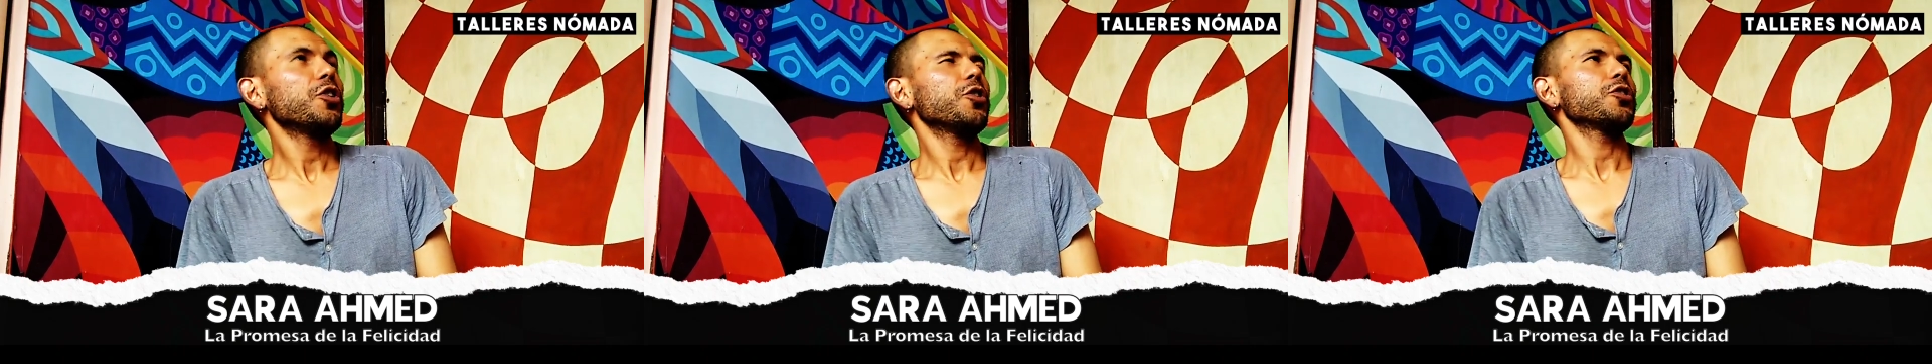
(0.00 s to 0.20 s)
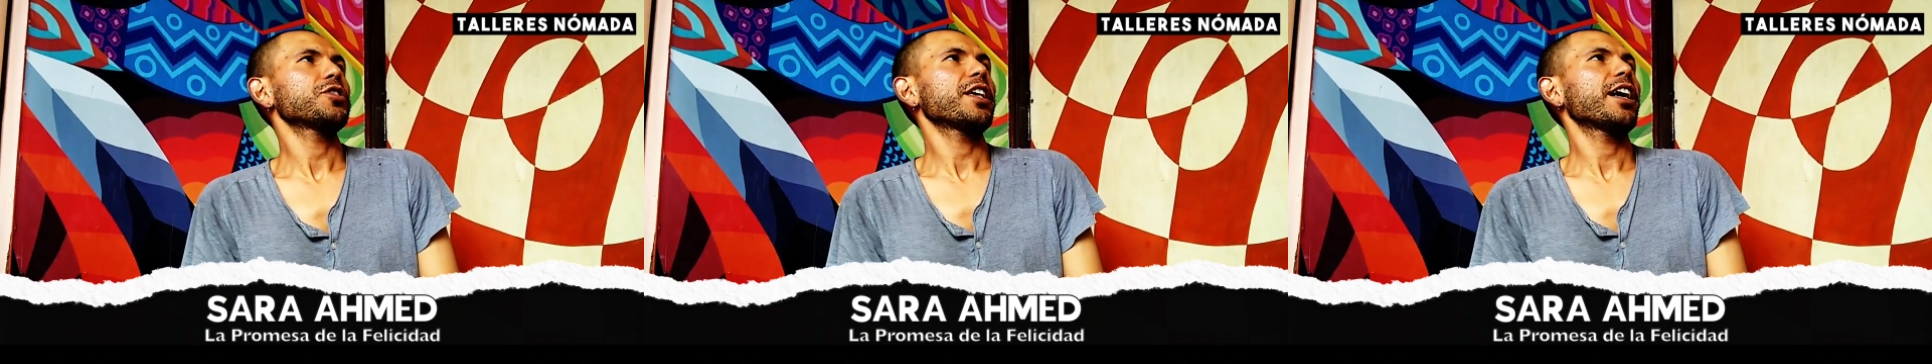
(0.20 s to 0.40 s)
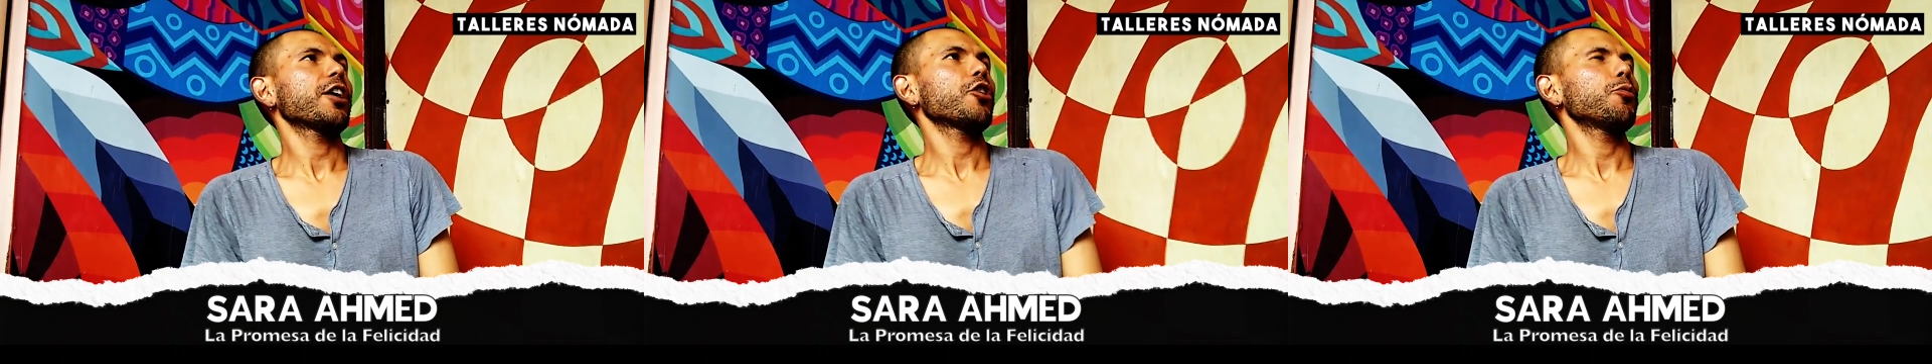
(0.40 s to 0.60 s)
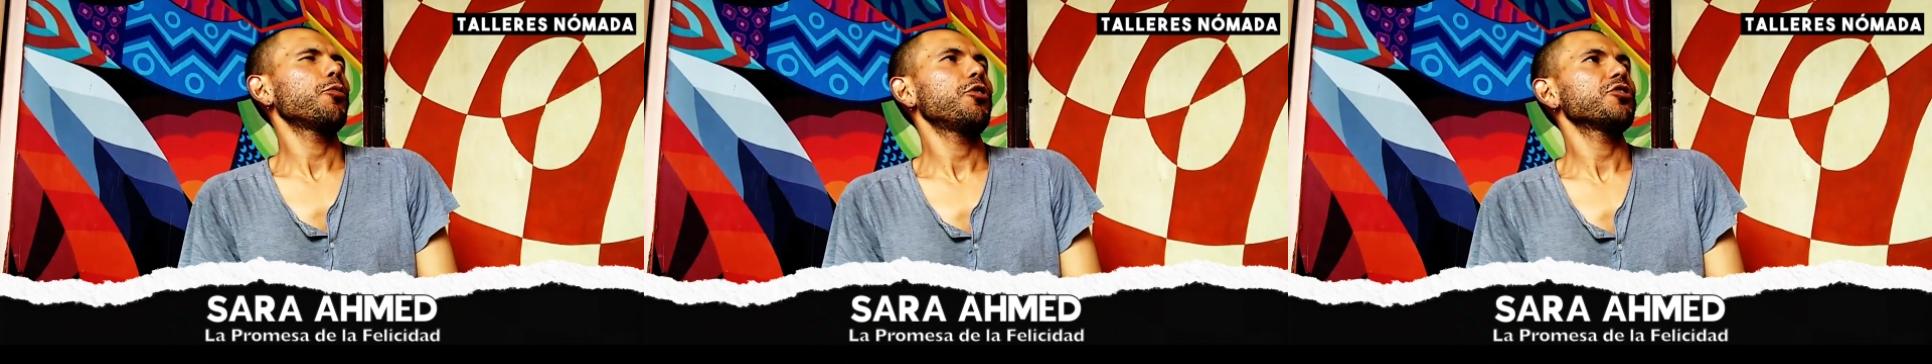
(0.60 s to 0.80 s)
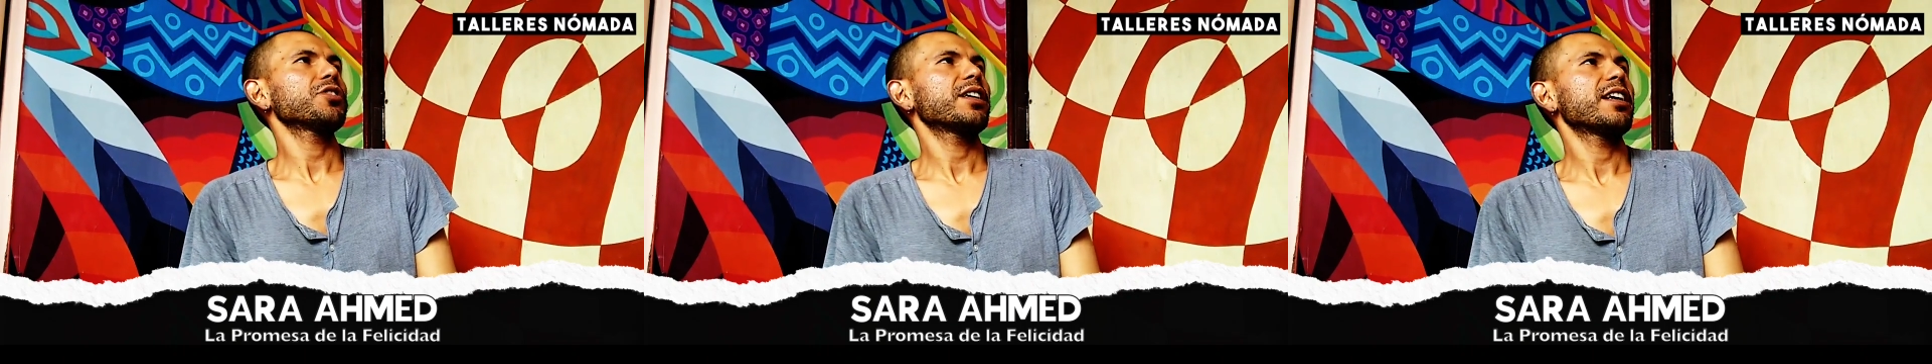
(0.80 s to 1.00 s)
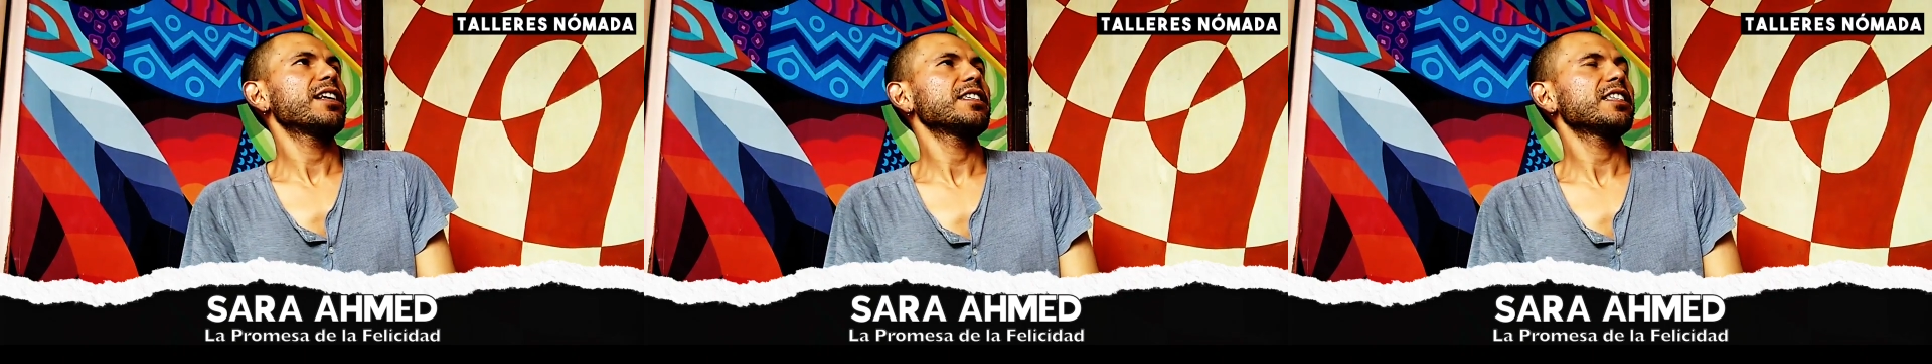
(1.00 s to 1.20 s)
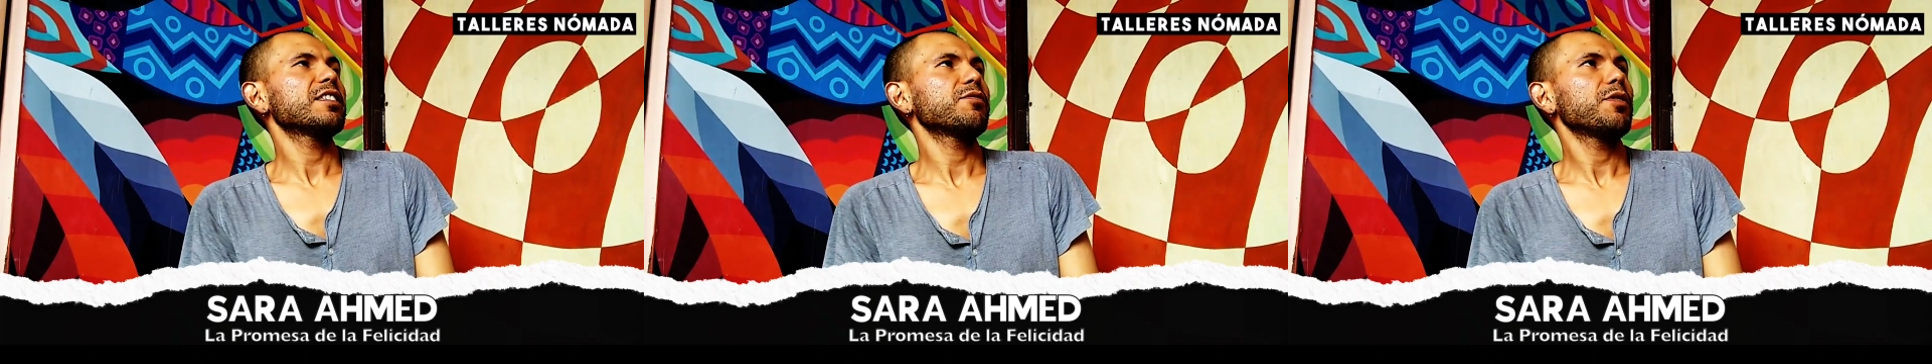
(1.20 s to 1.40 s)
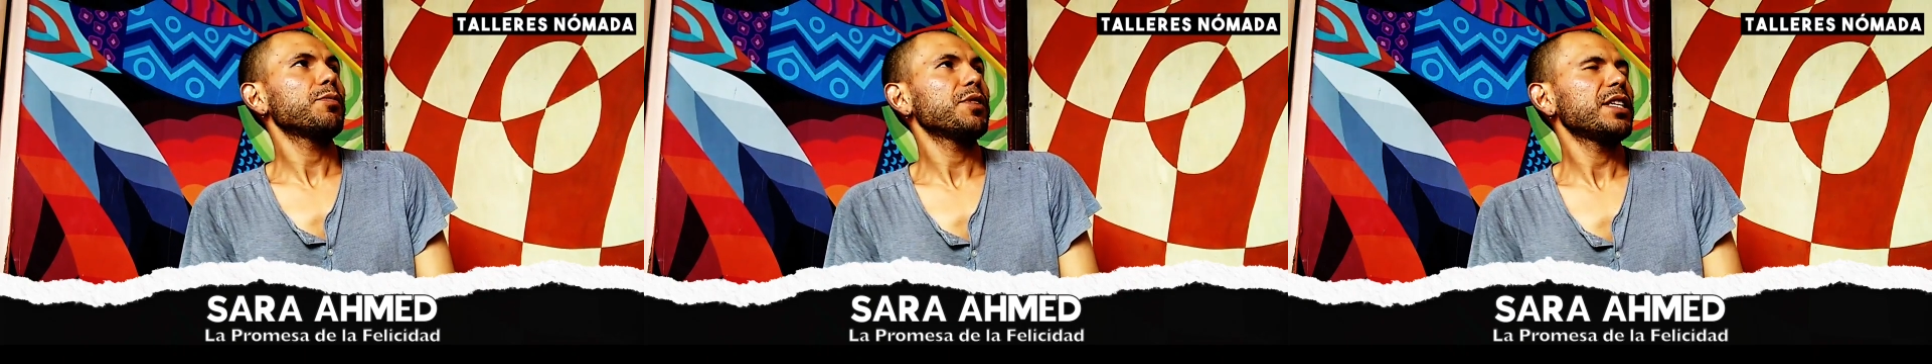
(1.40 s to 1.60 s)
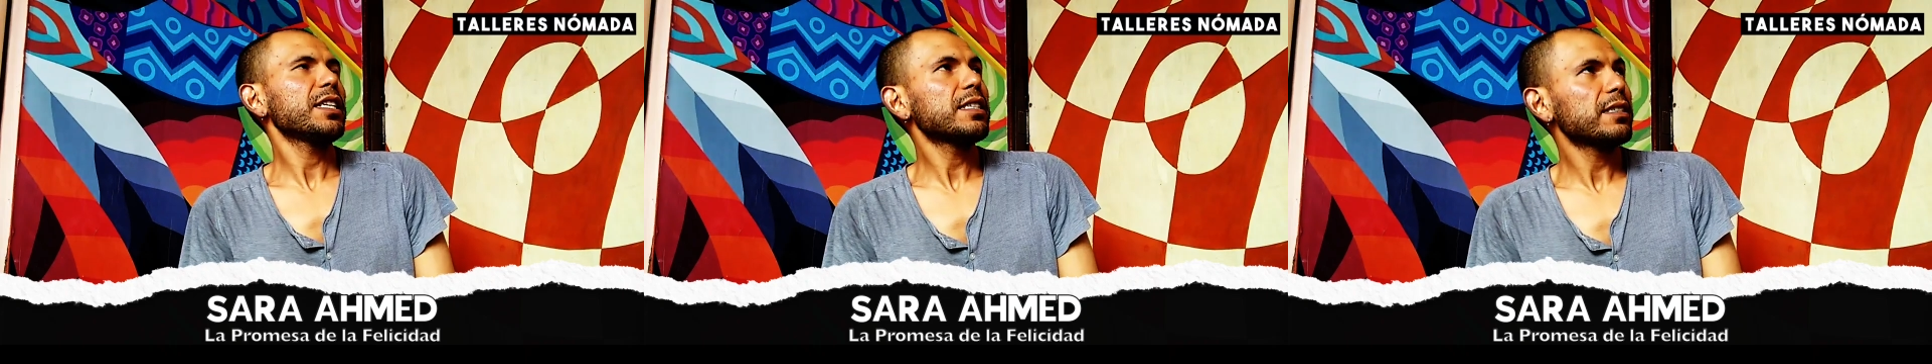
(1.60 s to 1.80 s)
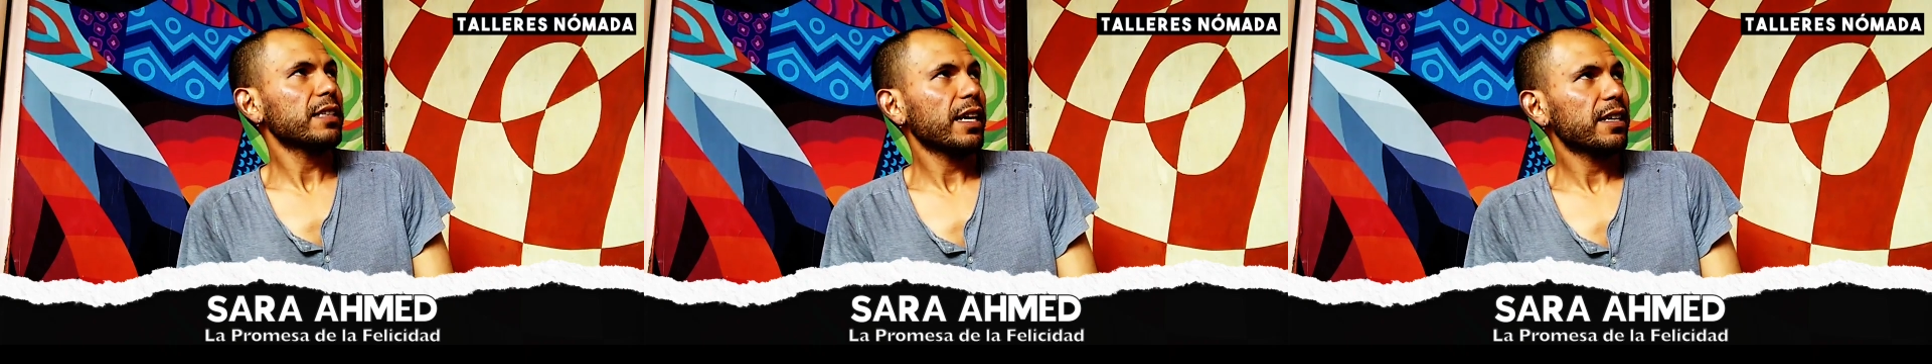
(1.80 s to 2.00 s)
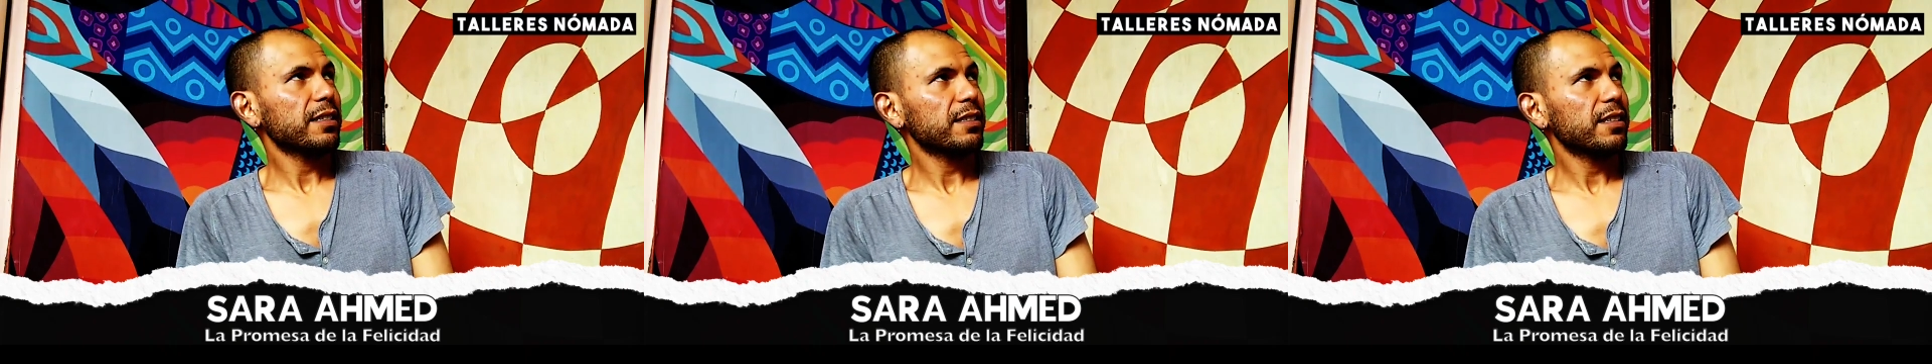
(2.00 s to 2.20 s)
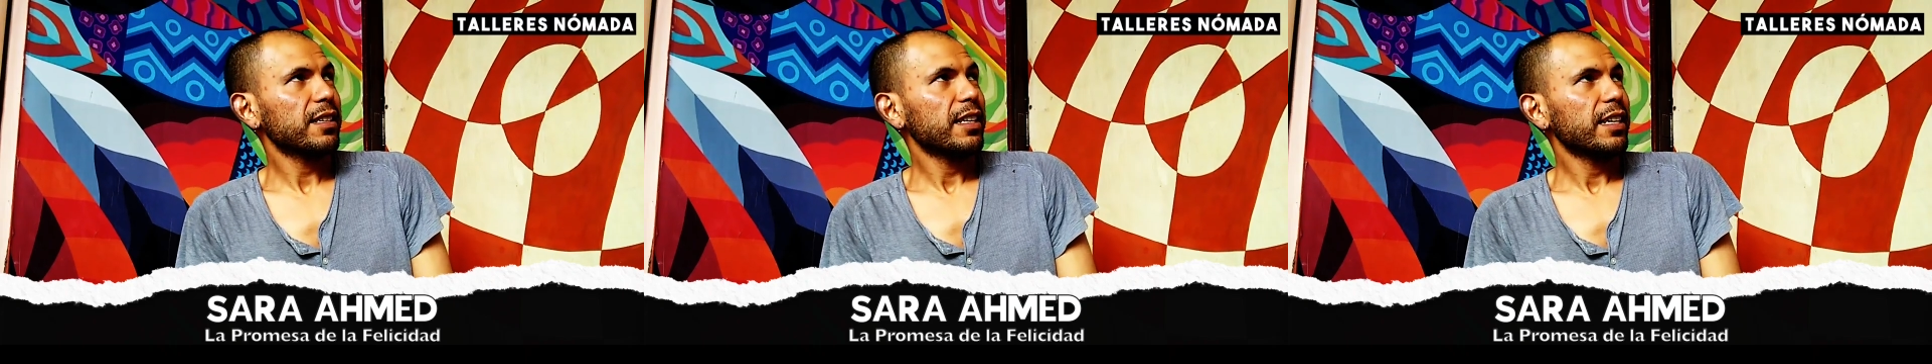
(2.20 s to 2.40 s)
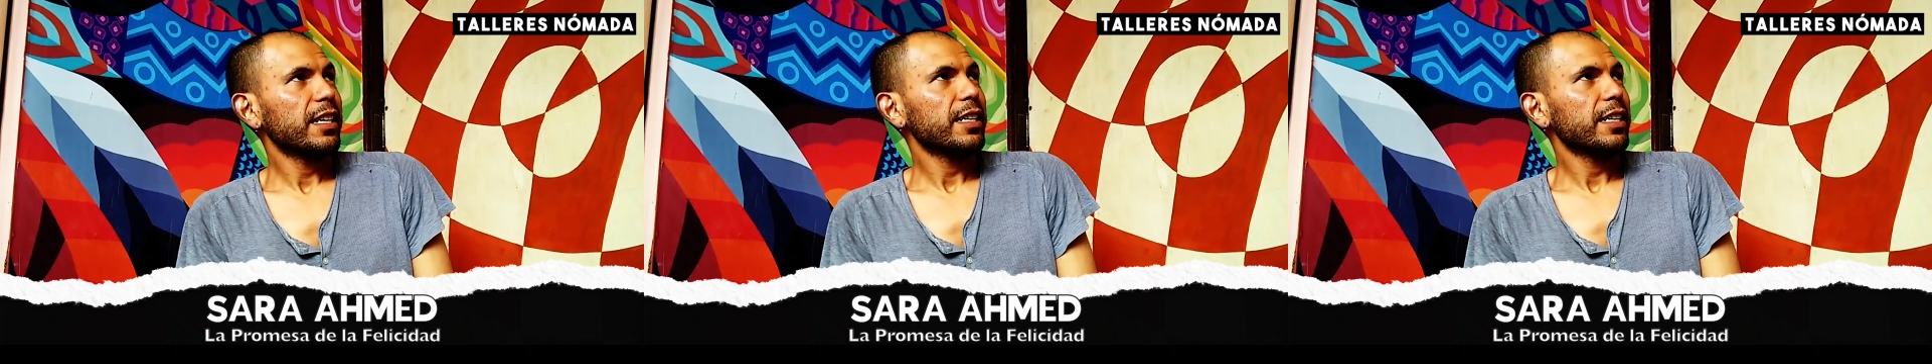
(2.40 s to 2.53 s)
o sea, cómo los análisis feministas